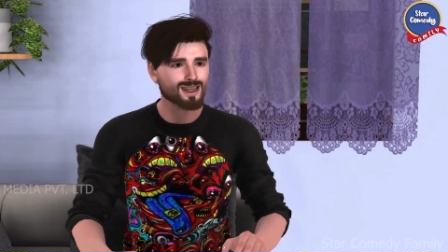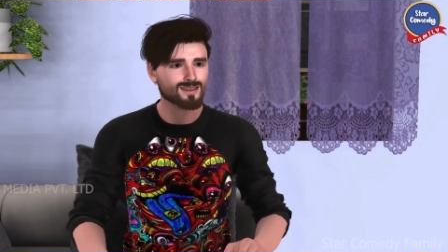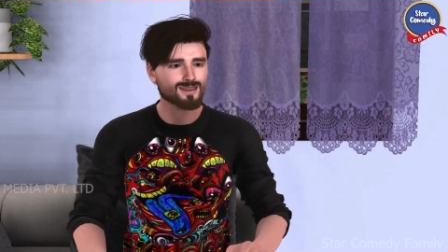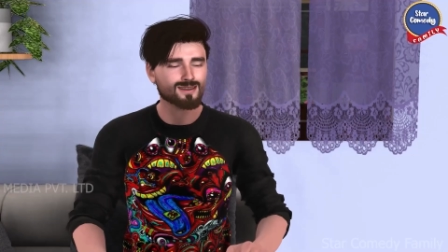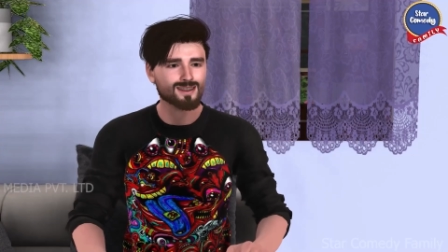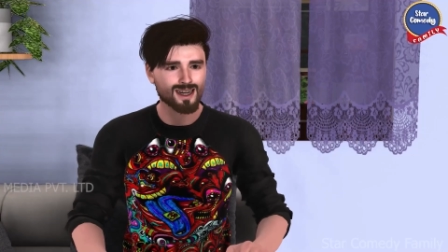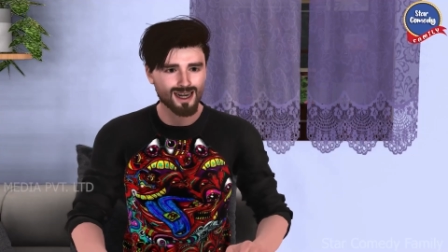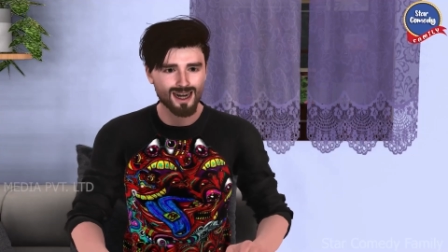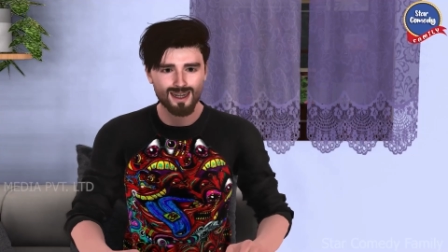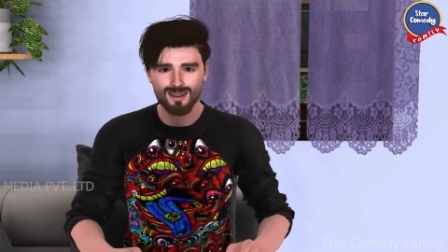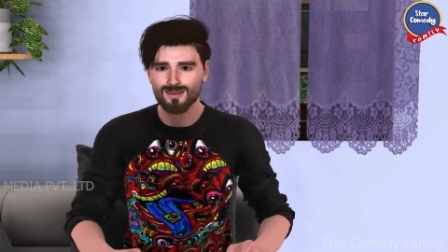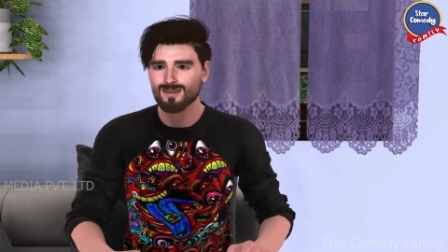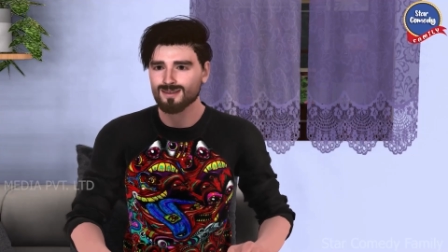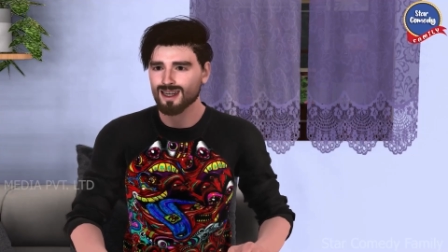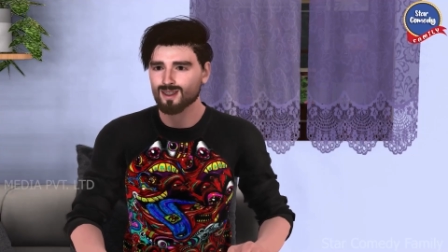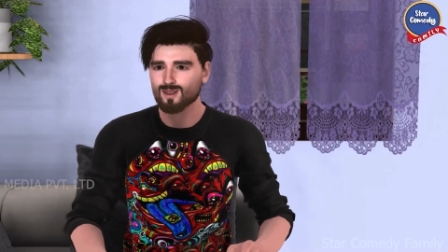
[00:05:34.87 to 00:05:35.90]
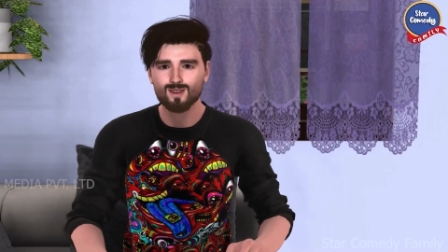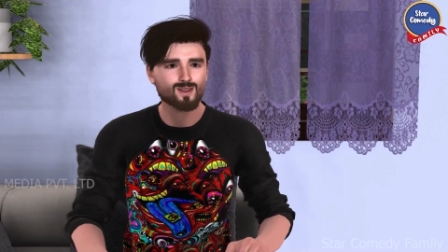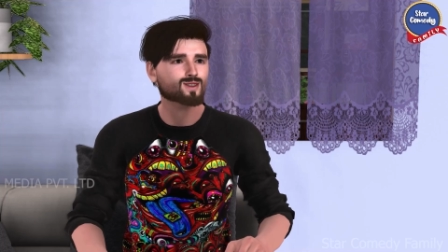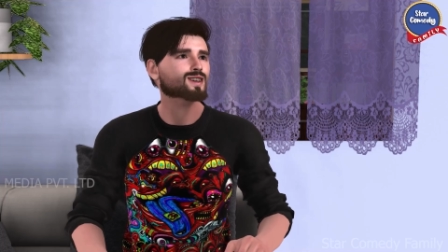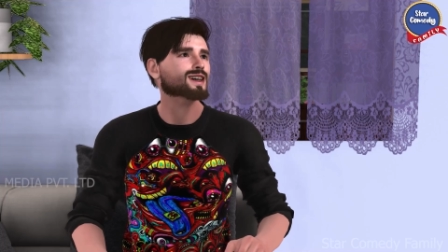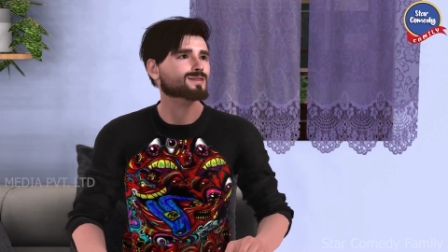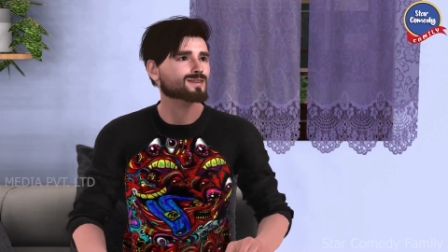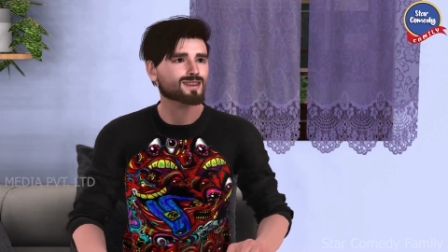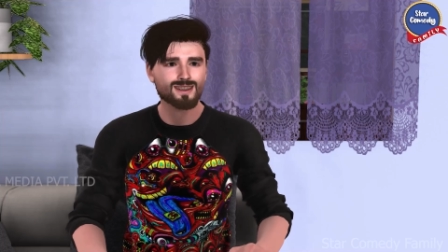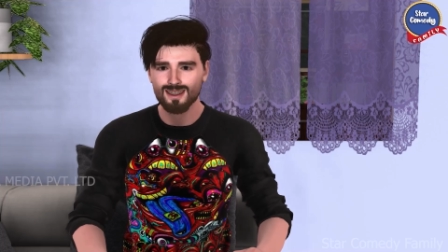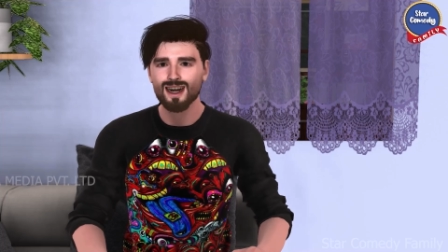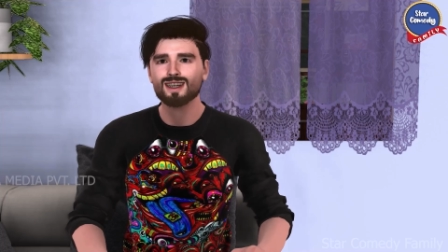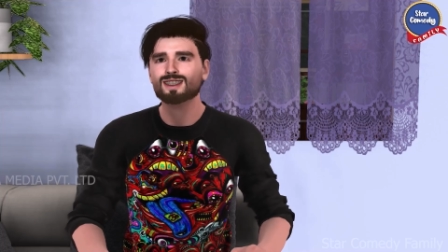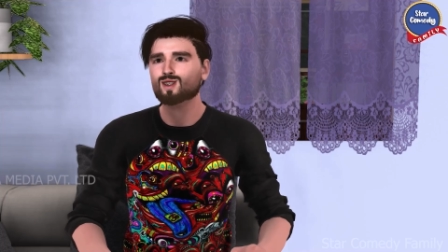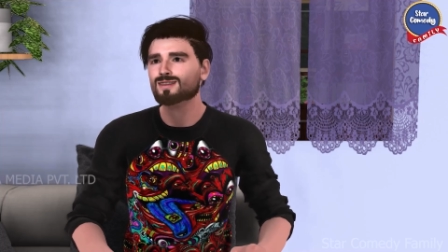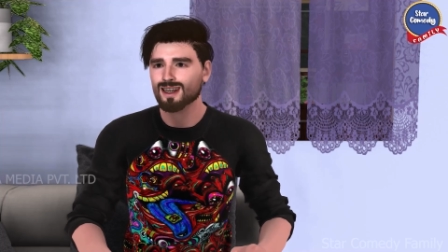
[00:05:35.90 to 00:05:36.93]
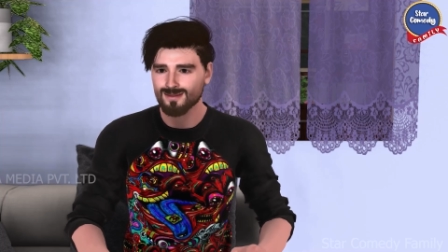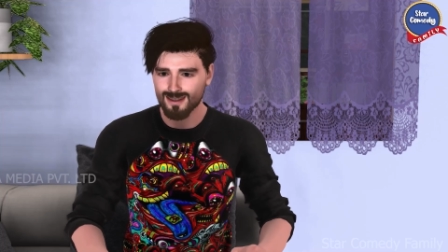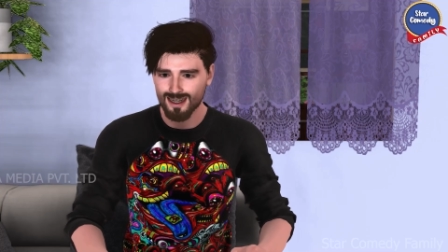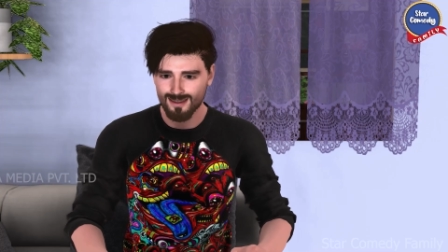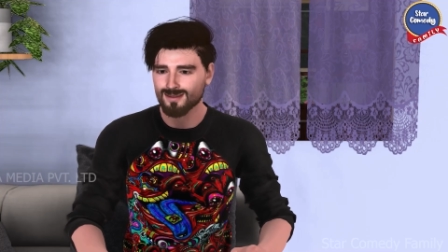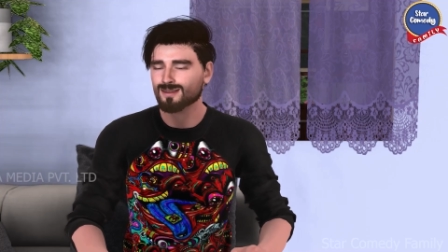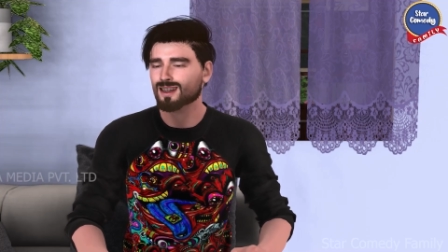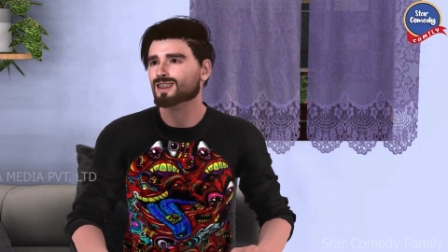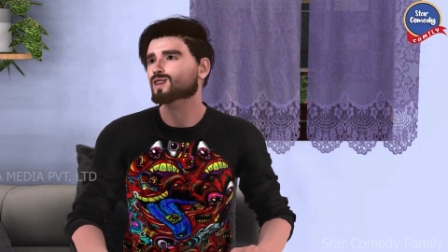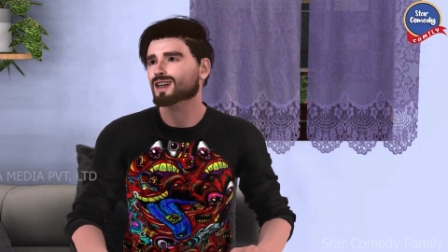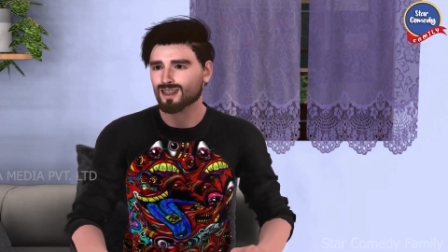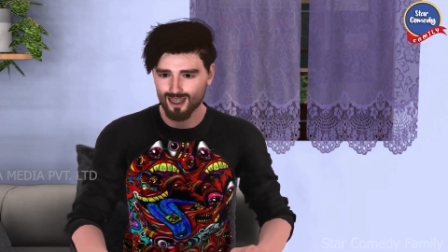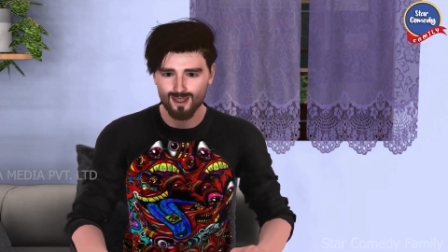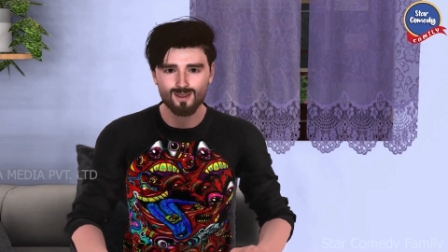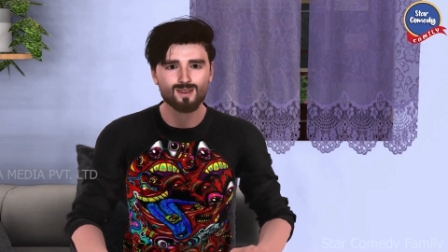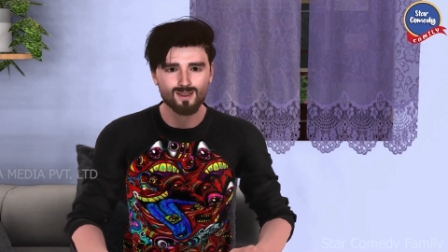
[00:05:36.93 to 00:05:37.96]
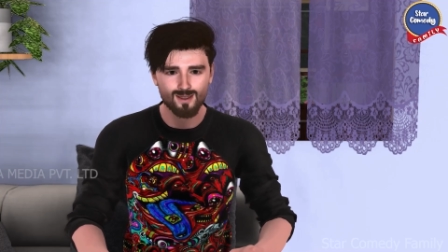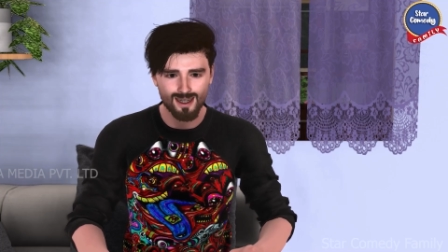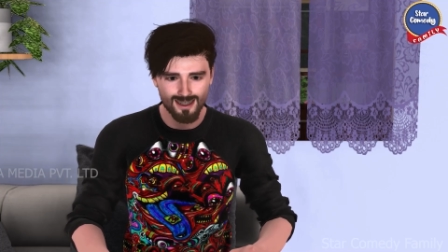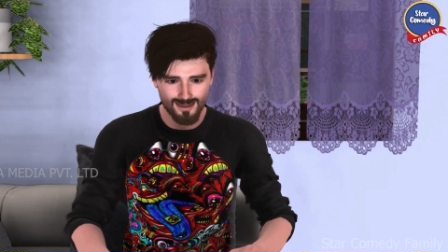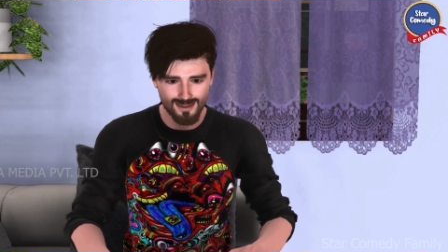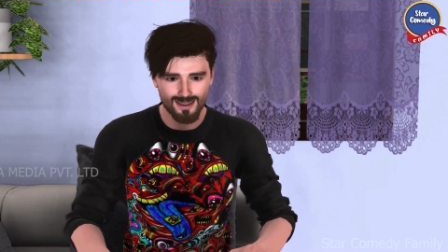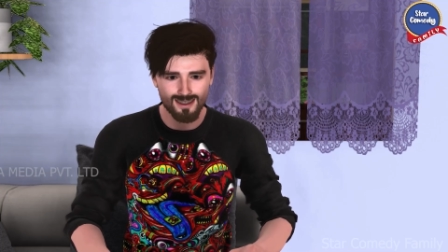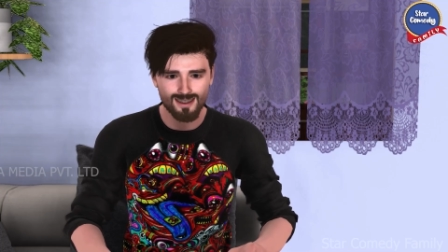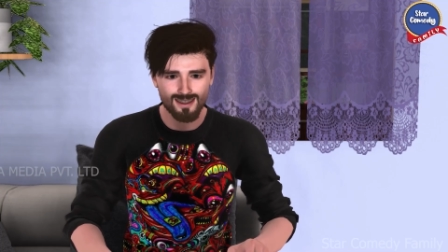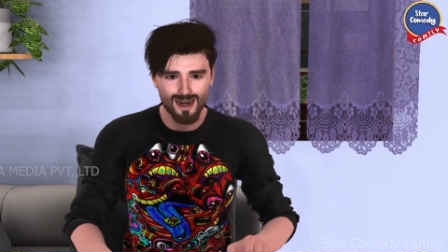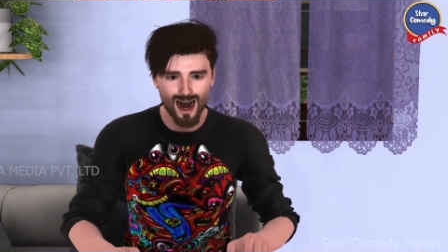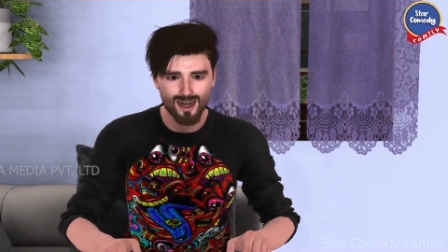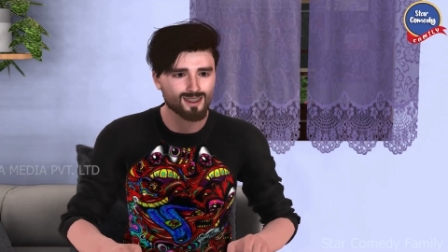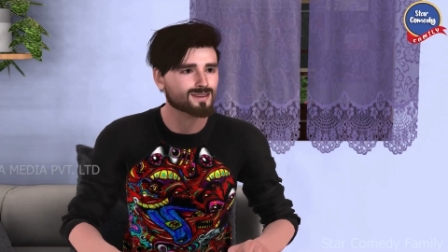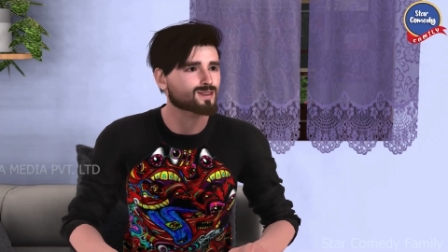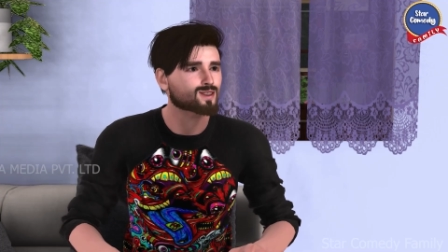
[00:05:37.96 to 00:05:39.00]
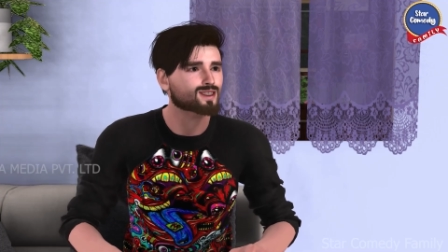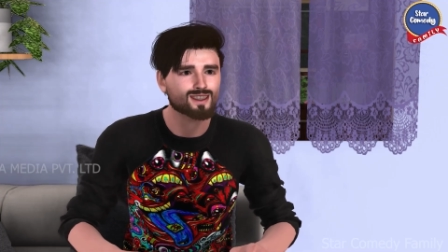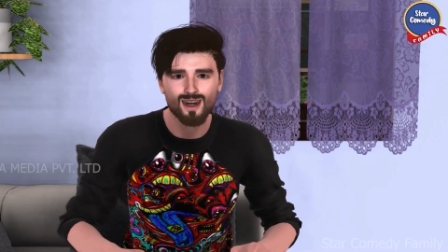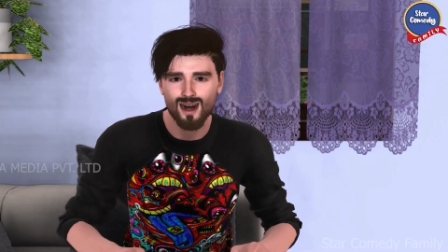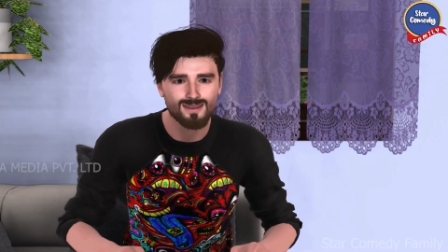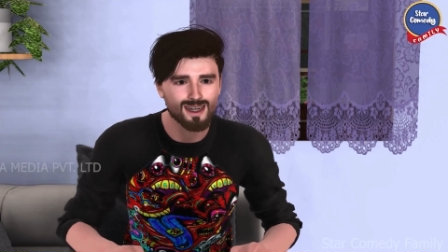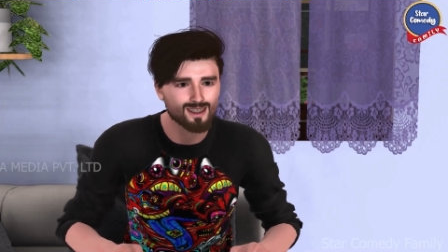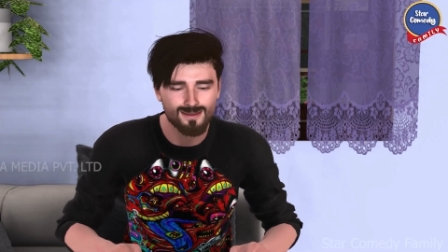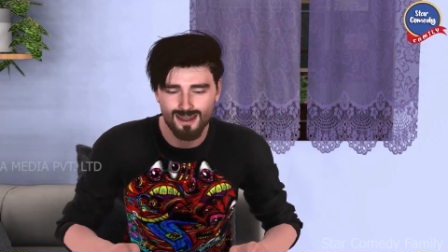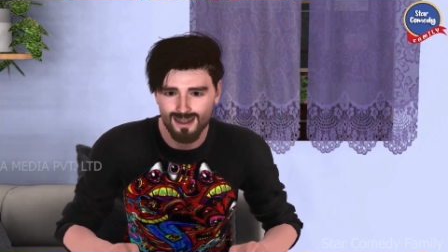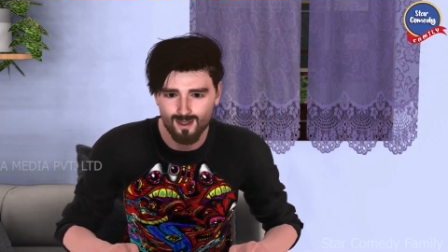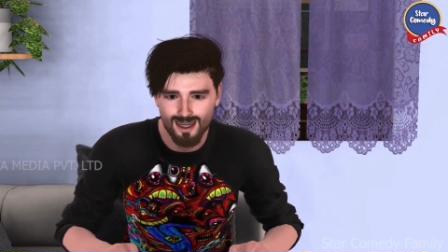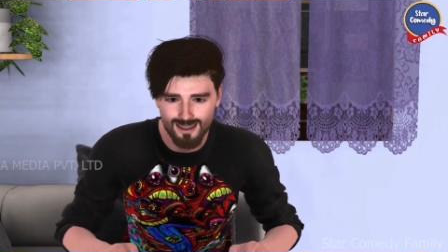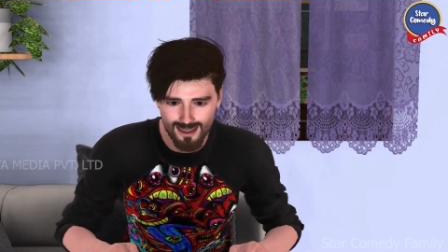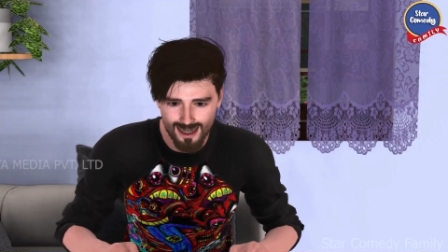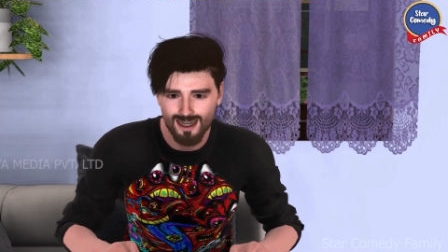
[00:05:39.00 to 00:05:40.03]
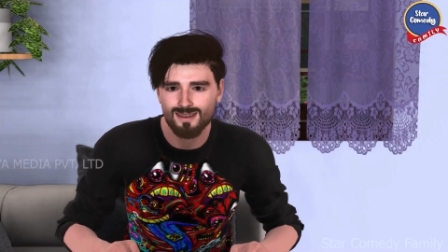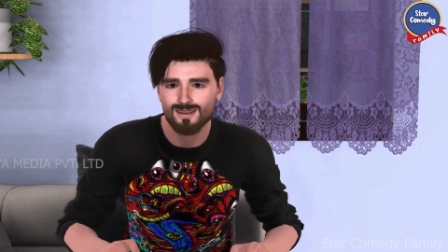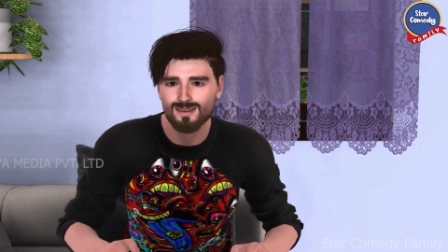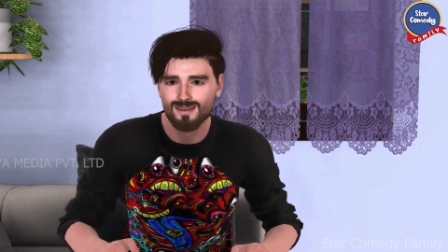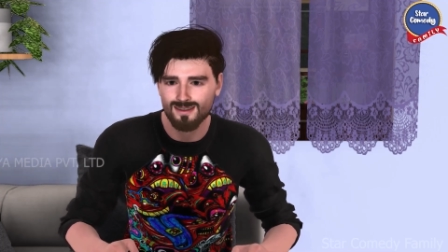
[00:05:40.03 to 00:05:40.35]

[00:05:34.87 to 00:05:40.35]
लो मैंने आपके लिए ये आपकी पसंदीदा आलू जलेबी लाई है आपको ये बहुत पसंद है ना